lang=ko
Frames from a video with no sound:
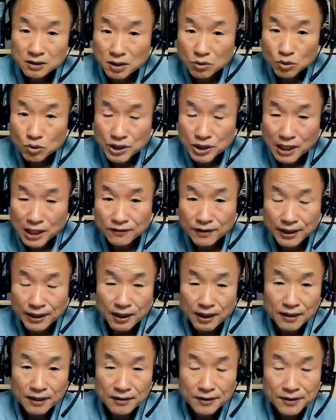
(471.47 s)
영국이 한
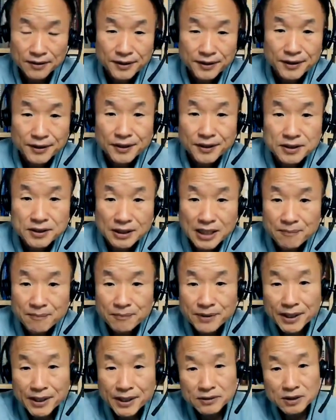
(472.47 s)
대, 자,
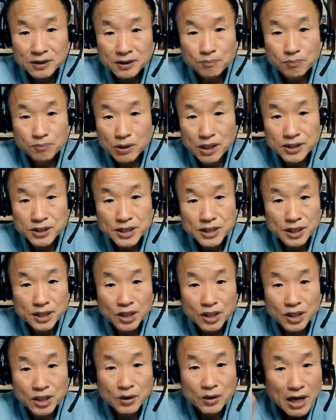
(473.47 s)
남미에 갔더니 브라질이
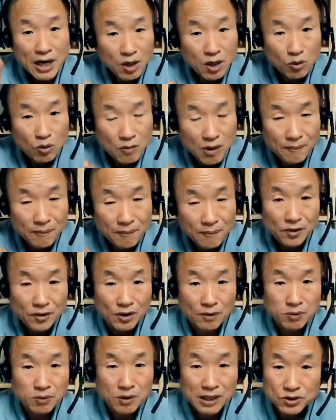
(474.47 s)
의외로 한국함
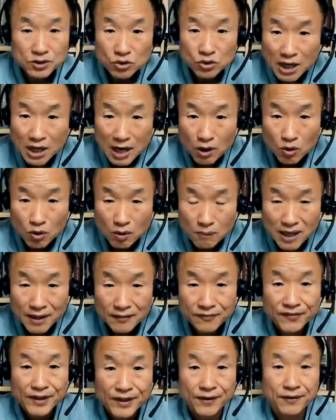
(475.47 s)
한대요. 불란스도 한국함
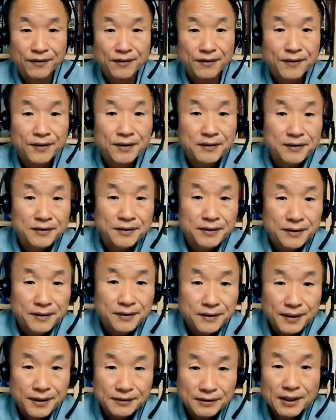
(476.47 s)
한대요.
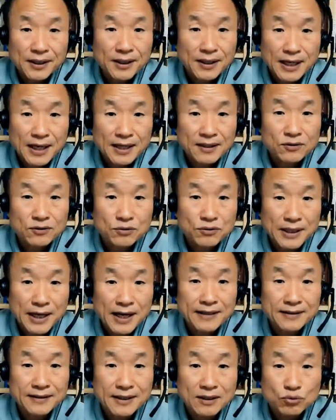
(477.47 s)
그냥 대략 한,
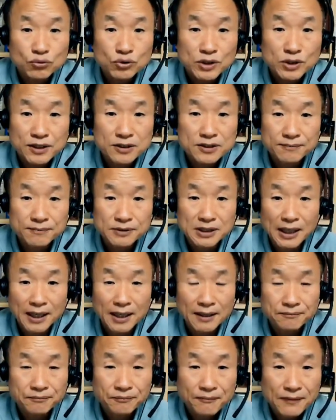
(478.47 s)
한 대, 두 대
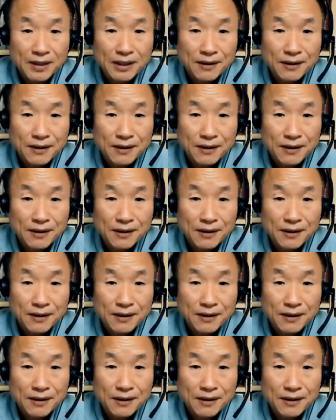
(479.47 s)
이렇습니다.